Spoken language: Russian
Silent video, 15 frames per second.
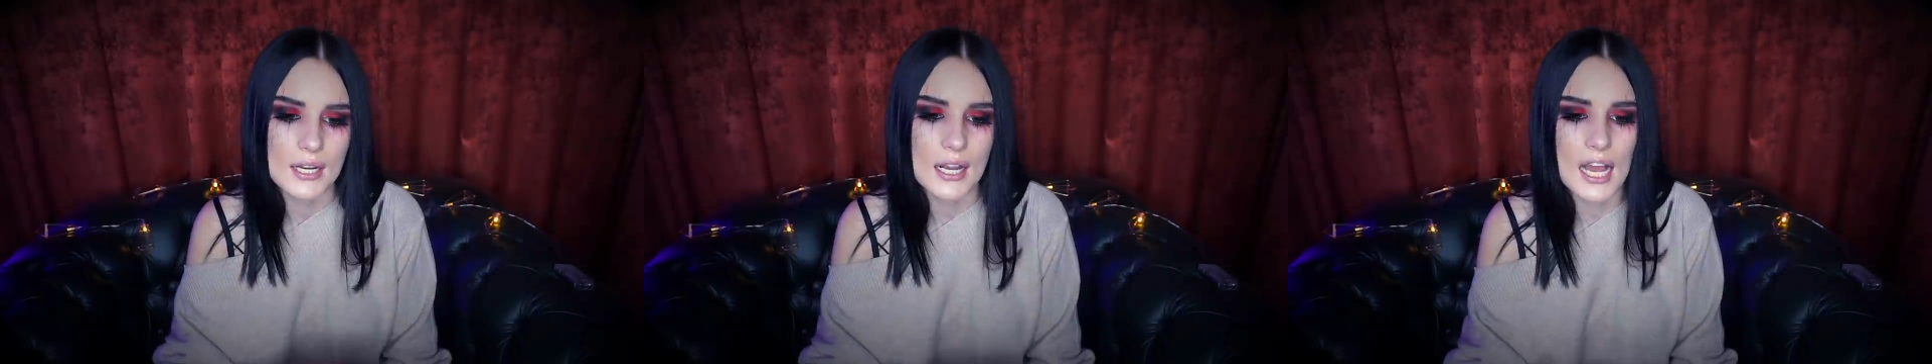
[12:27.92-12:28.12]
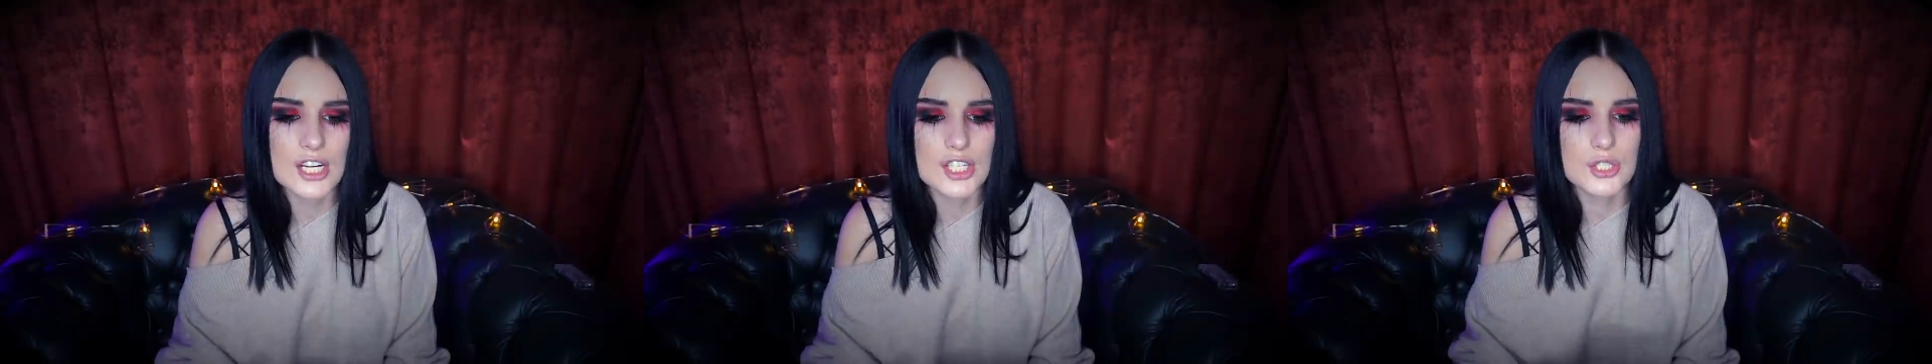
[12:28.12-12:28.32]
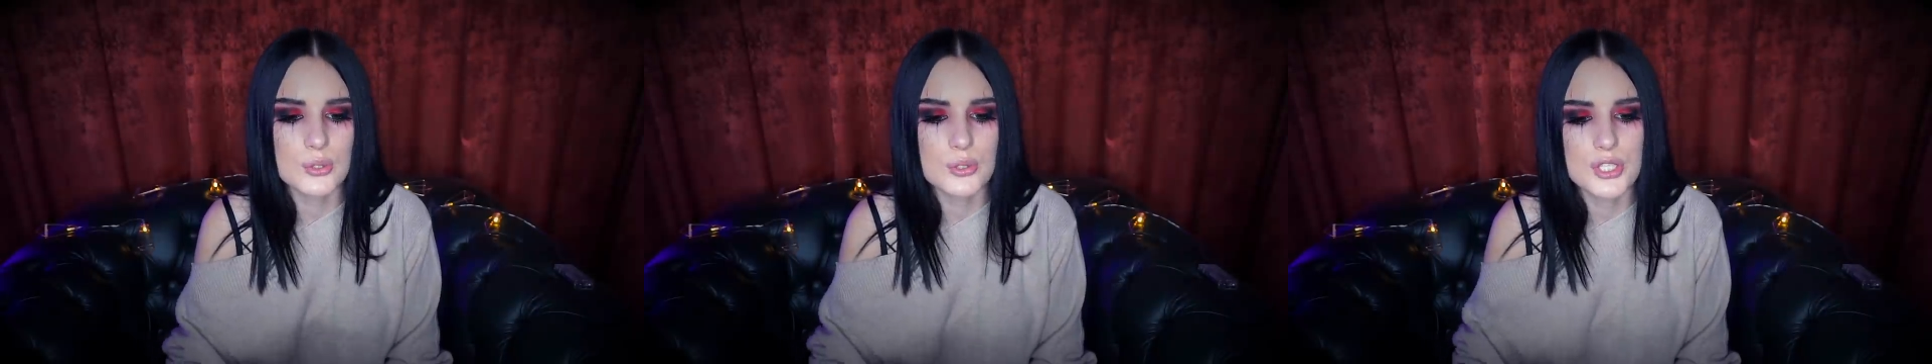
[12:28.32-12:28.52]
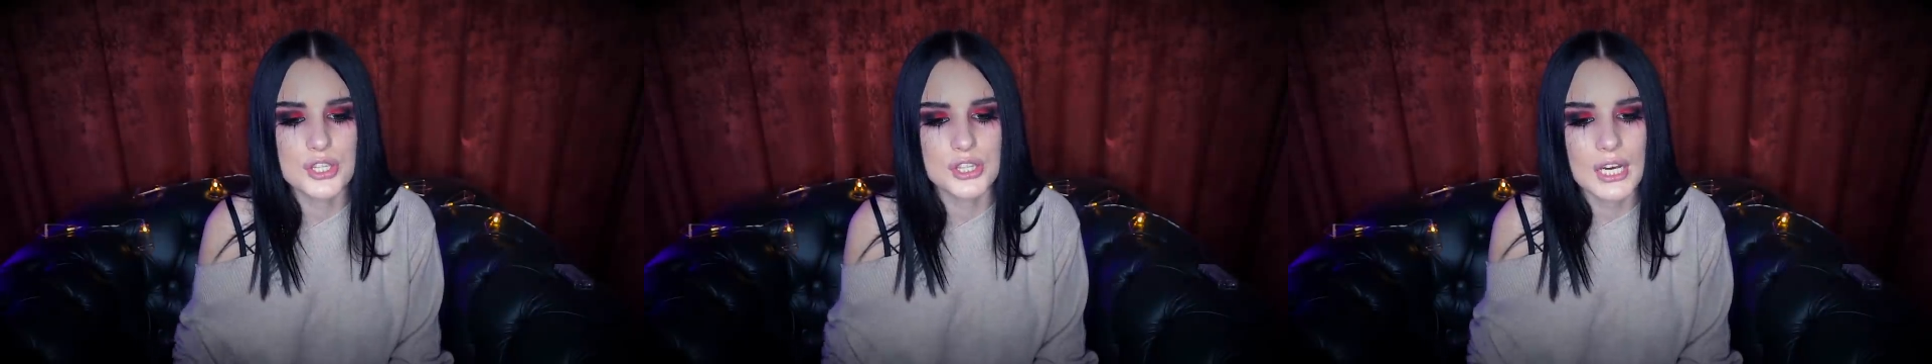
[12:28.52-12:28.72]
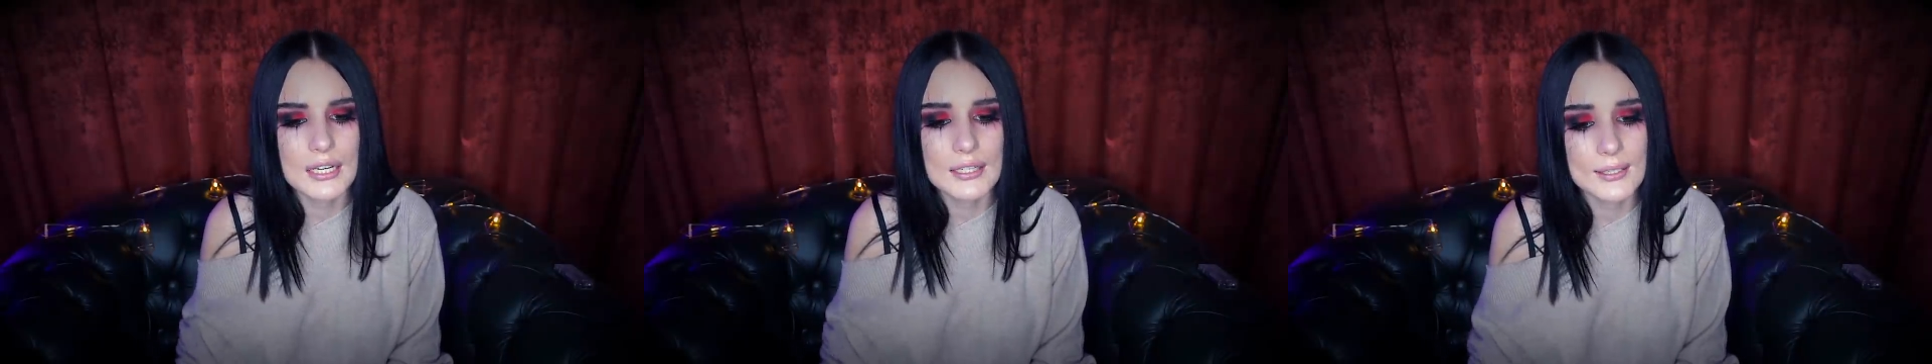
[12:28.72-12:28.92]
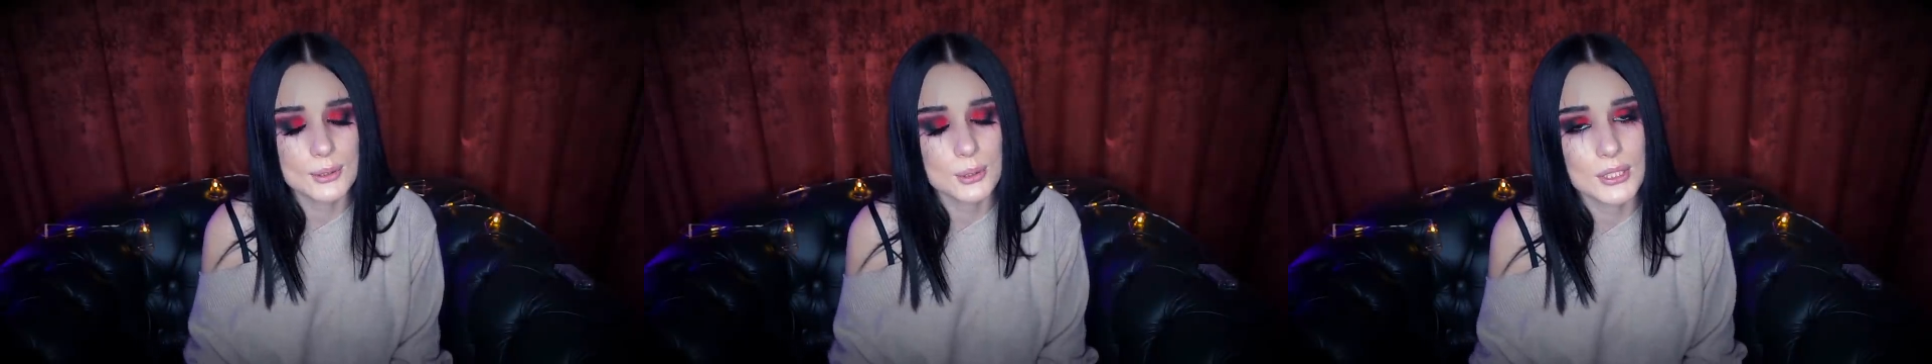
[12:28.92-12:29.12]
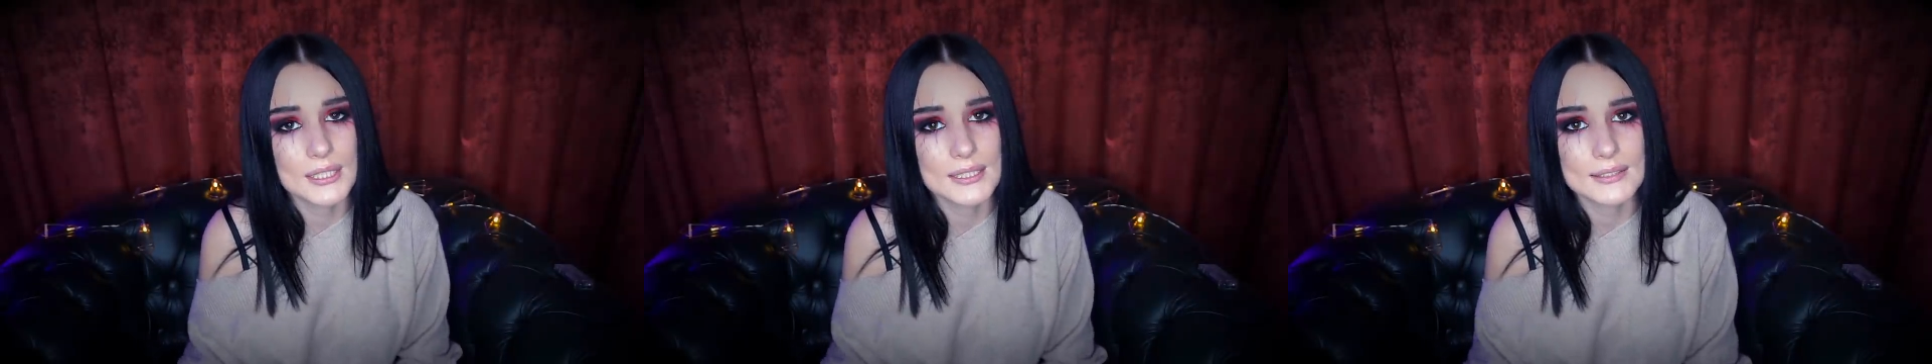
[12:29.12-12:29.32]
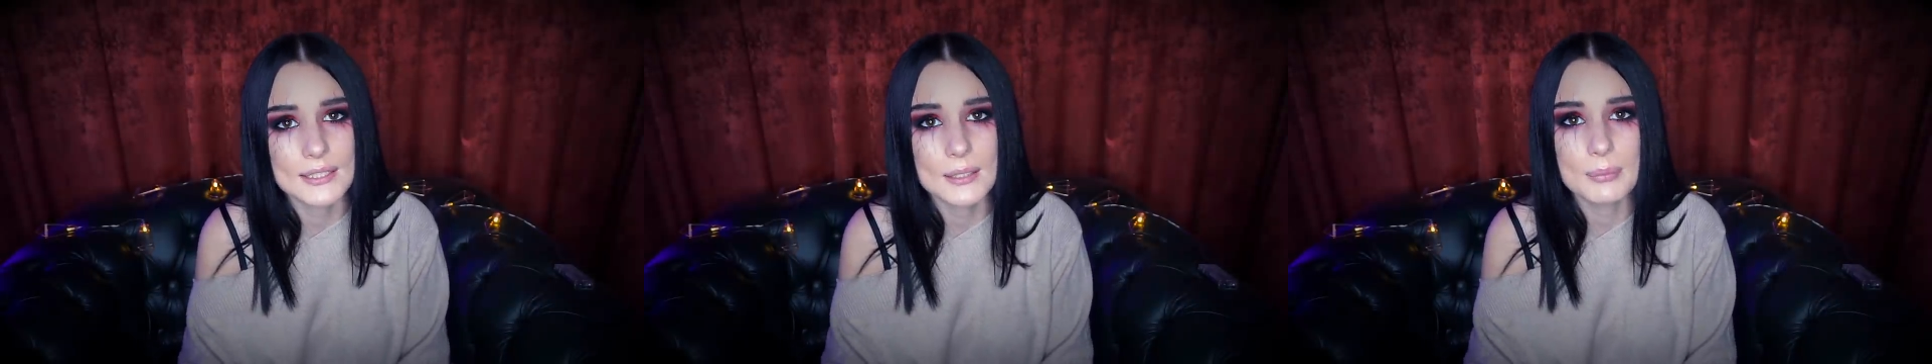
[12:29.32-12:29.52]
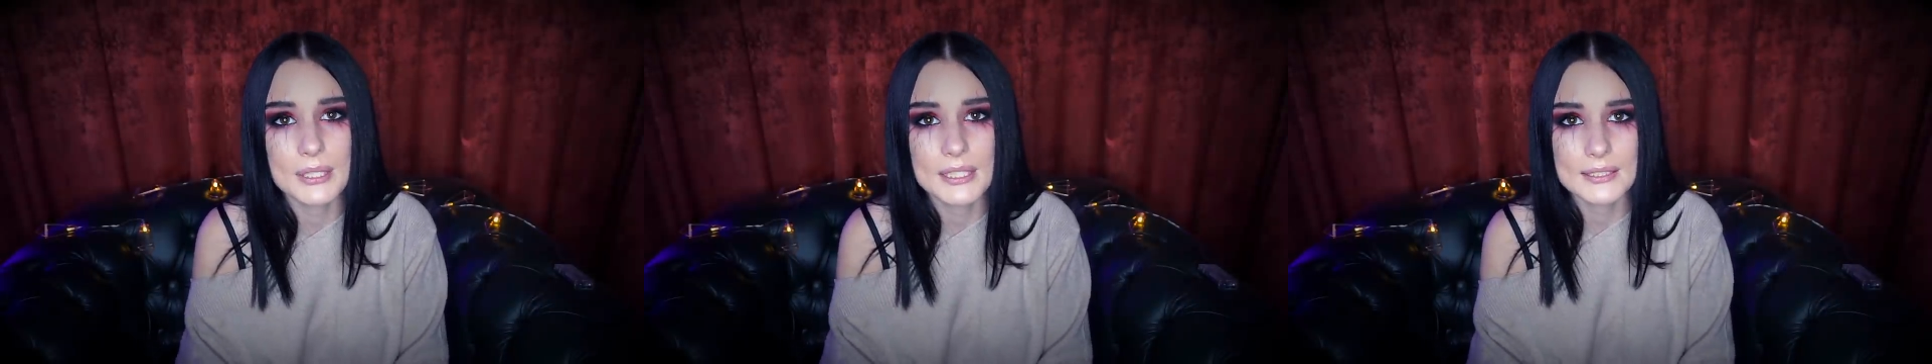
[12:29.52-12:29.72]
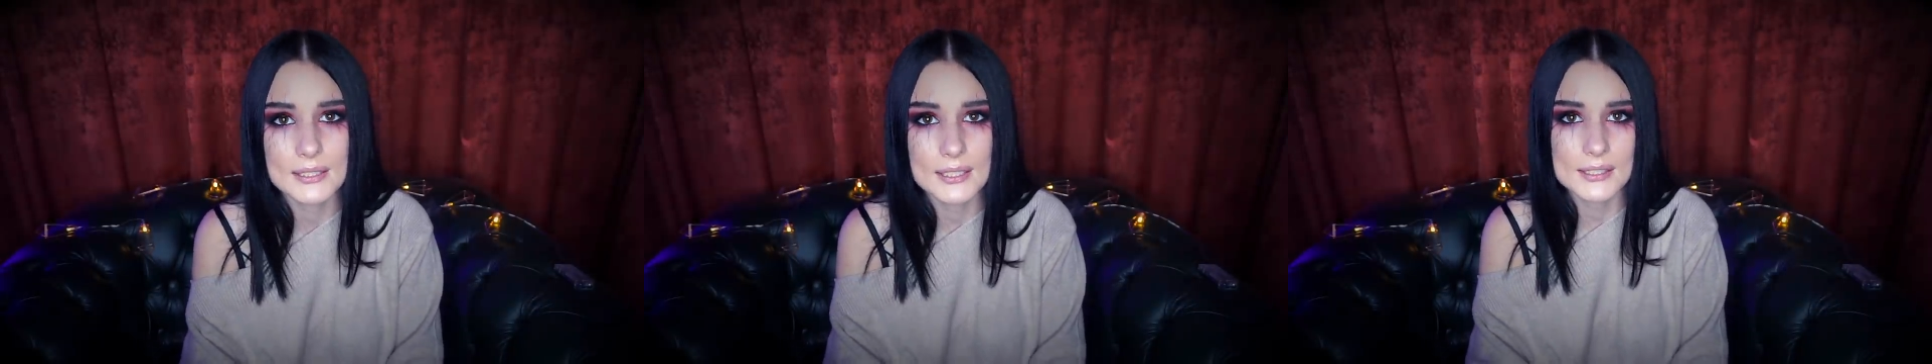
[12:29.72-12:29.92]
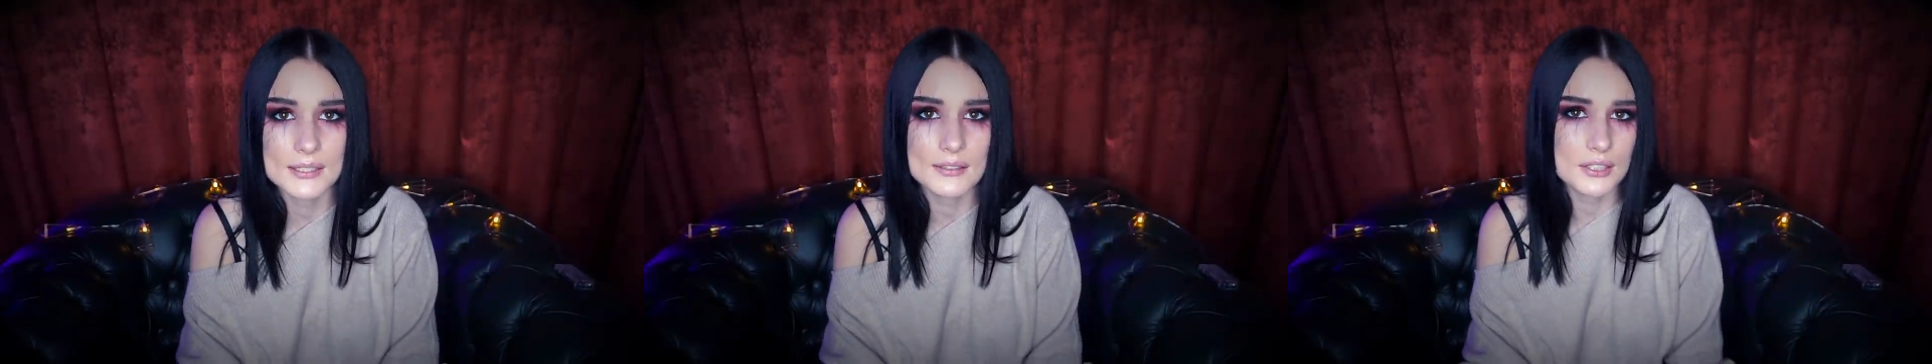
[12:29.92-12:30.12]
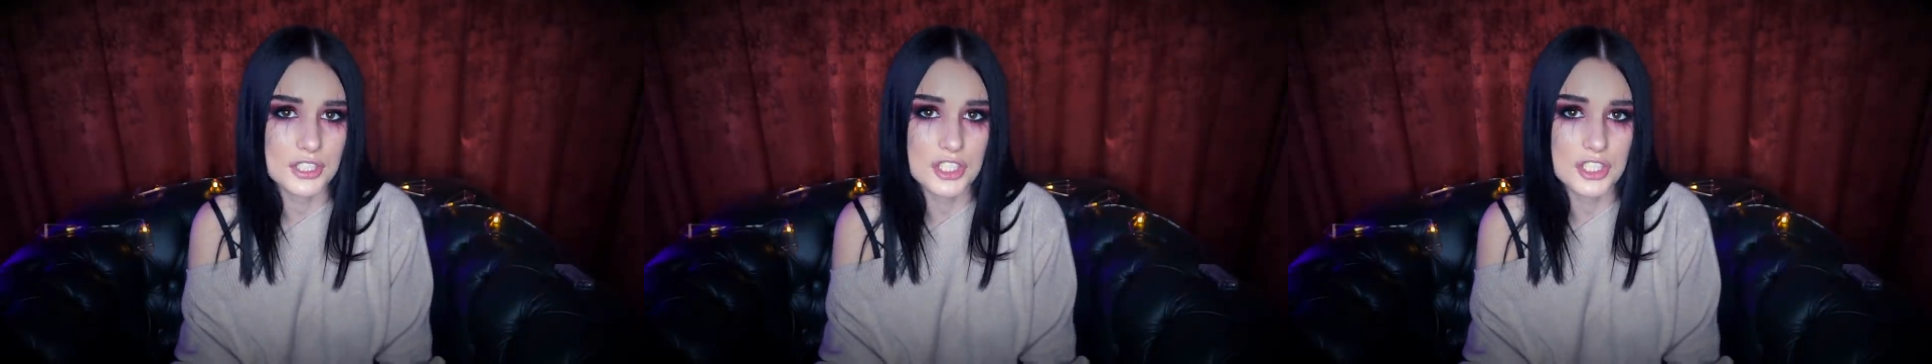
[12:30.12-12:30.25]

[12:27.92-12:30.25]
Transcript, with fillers: каждую деталь, которая с ней происходила,